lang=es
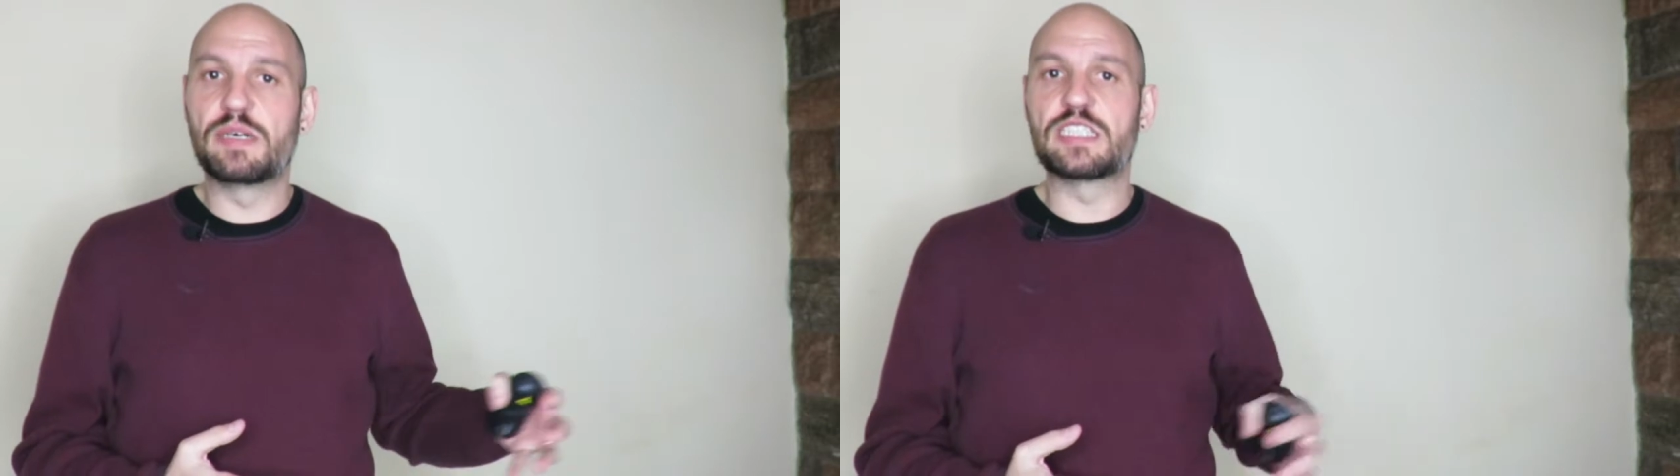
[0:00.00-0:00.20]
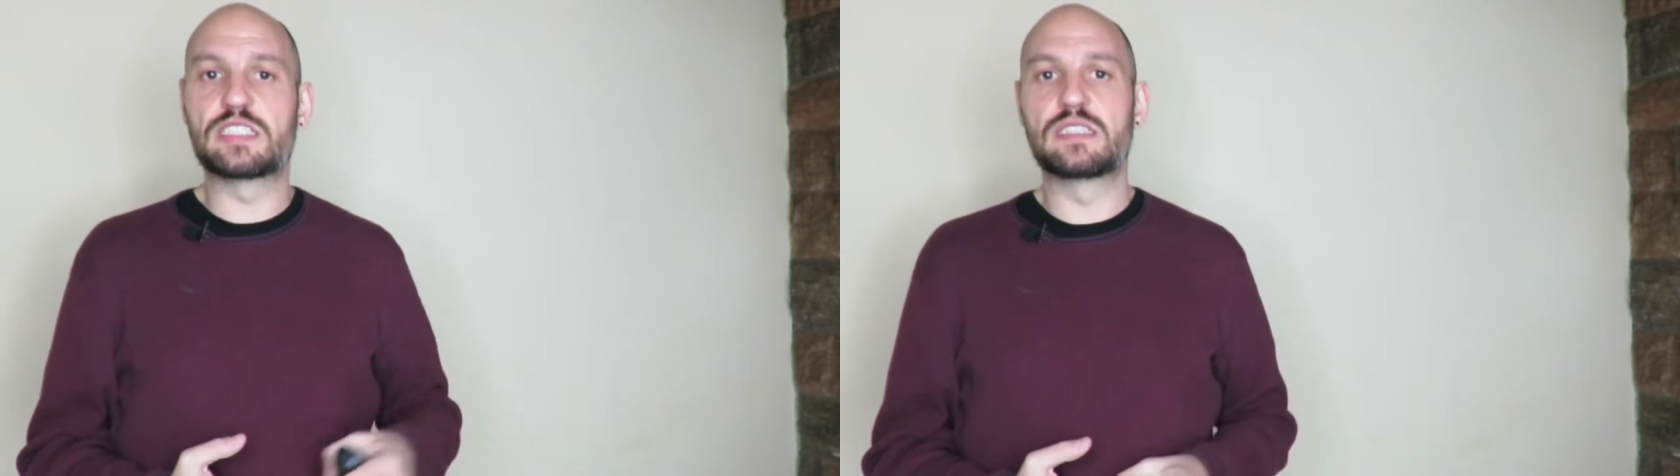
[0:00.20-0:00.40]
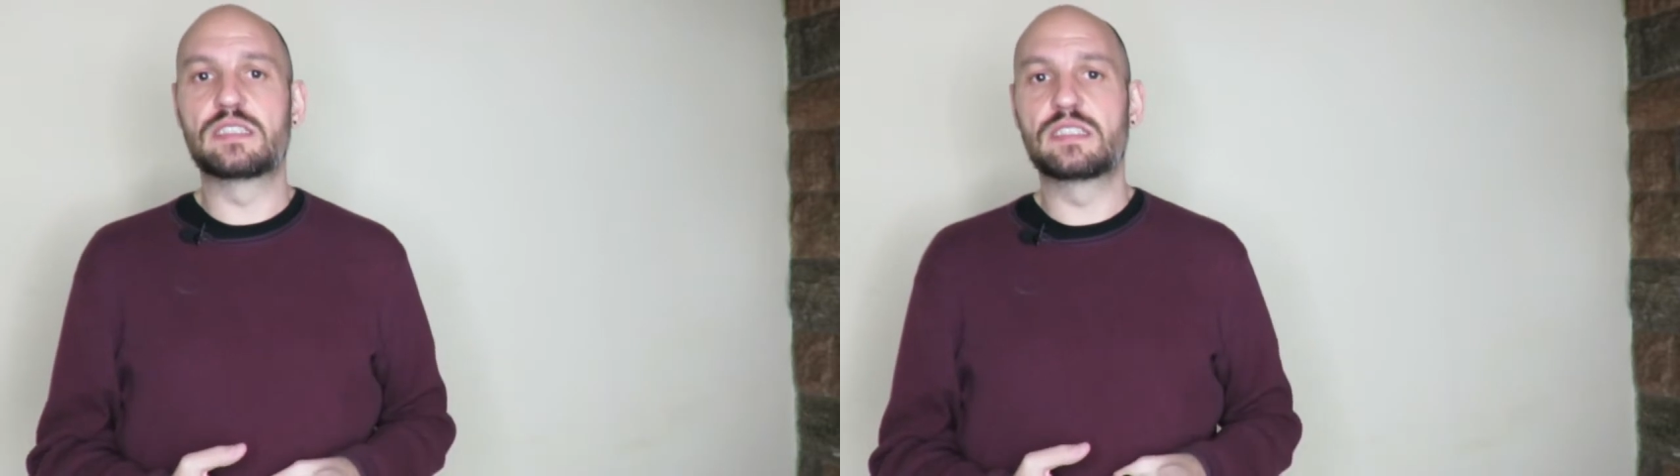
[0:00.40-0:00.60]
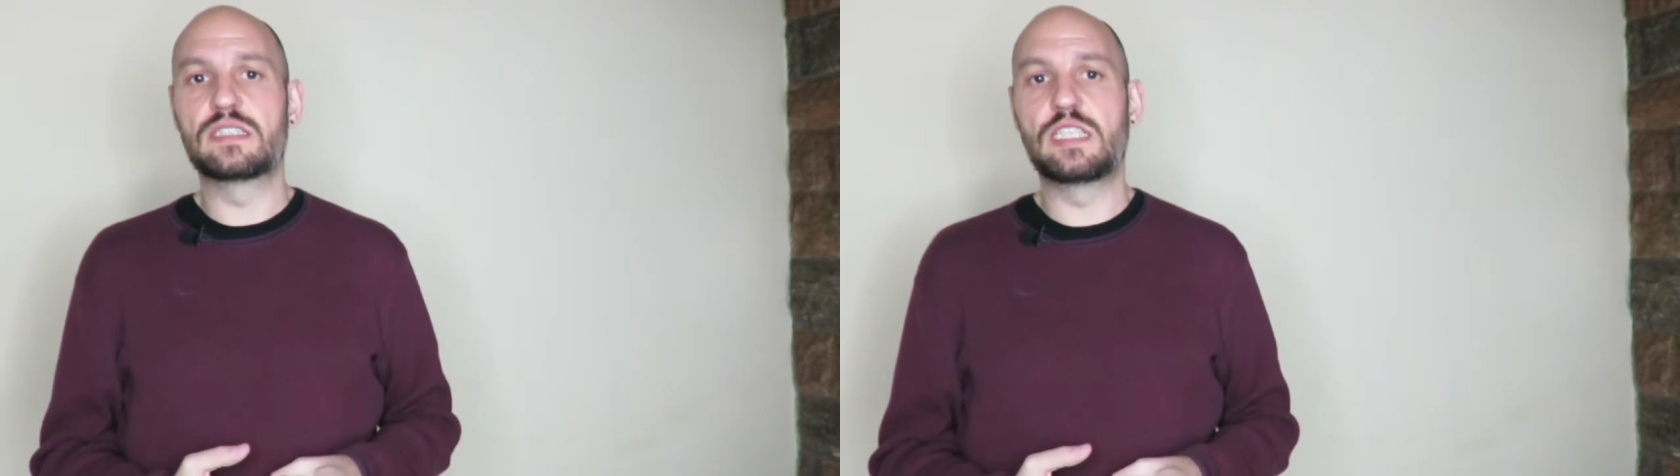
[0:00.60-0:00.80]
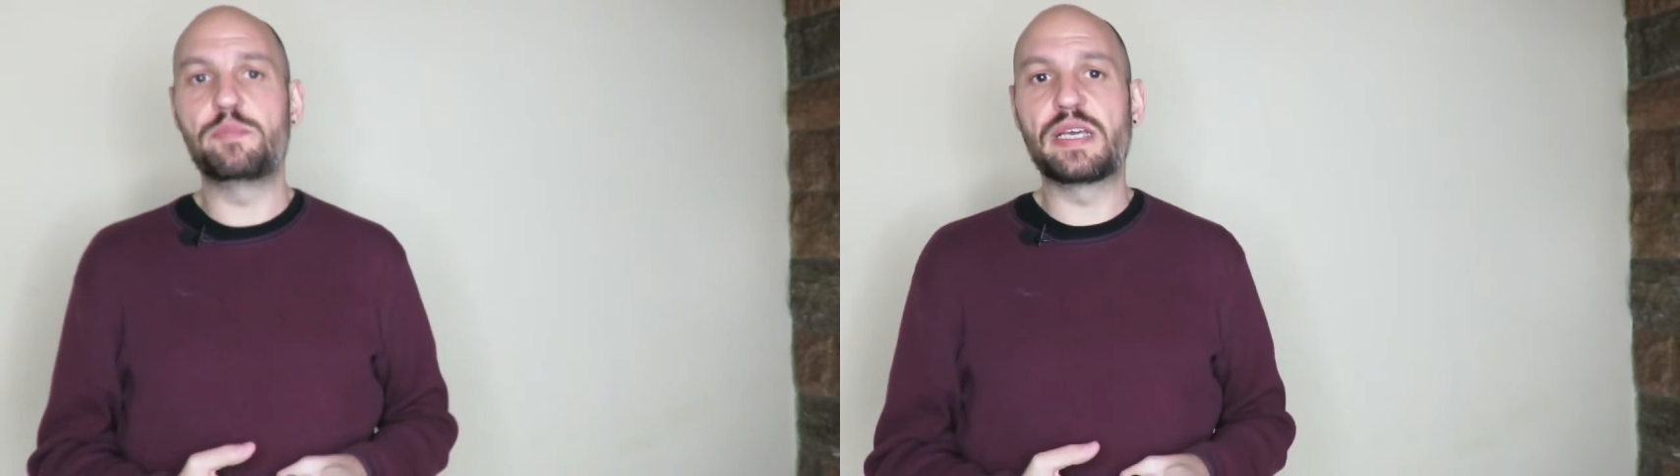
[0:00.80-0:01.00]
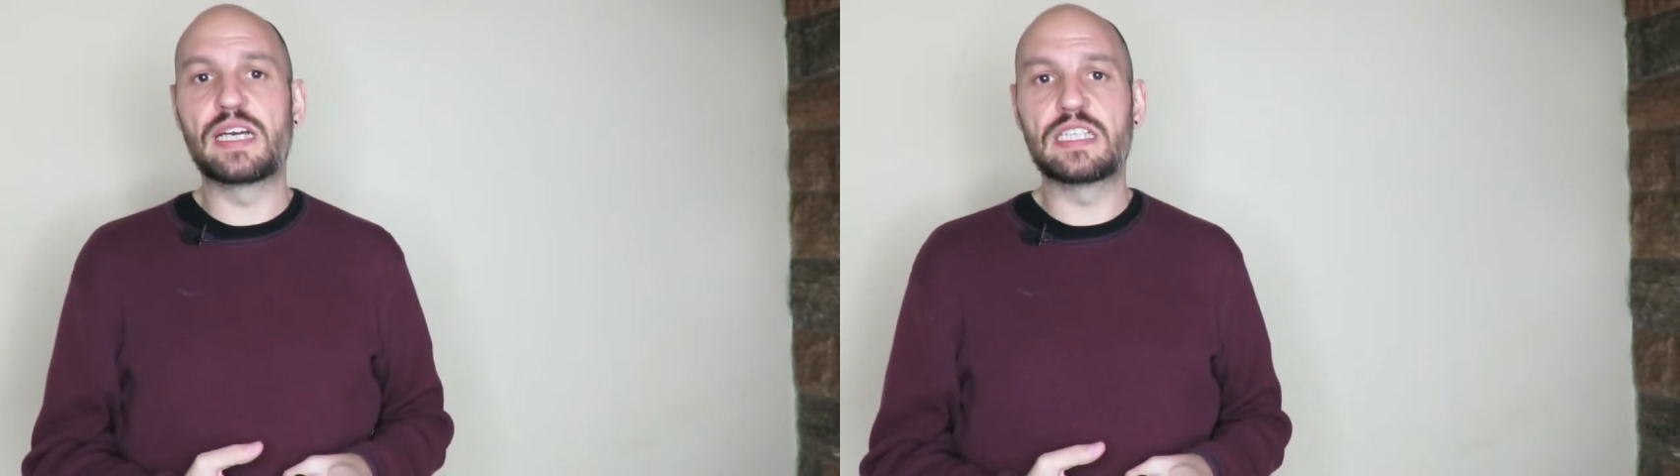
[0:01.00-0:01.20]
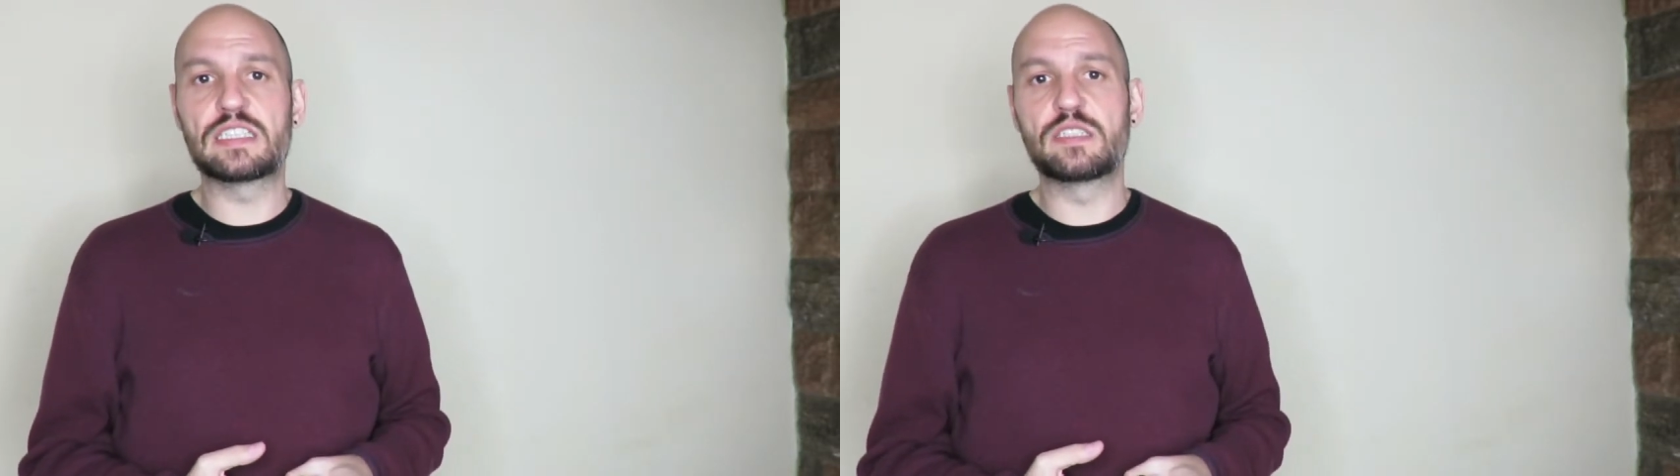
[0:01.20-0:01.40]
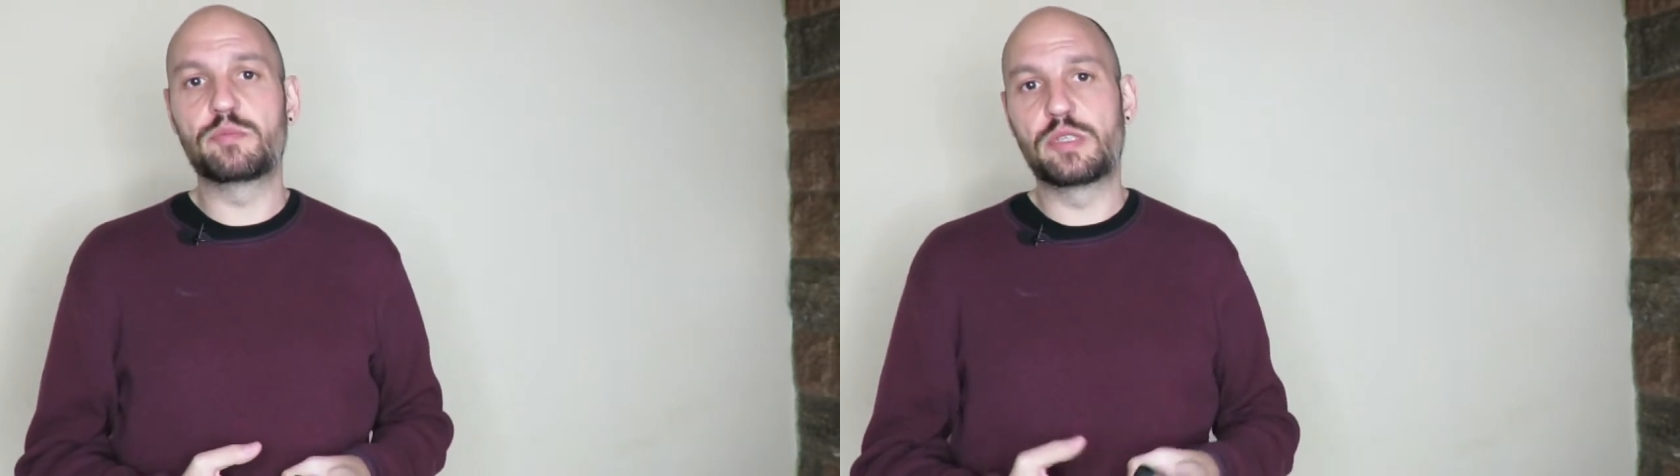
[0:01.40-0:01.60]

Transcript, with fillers: más típicas,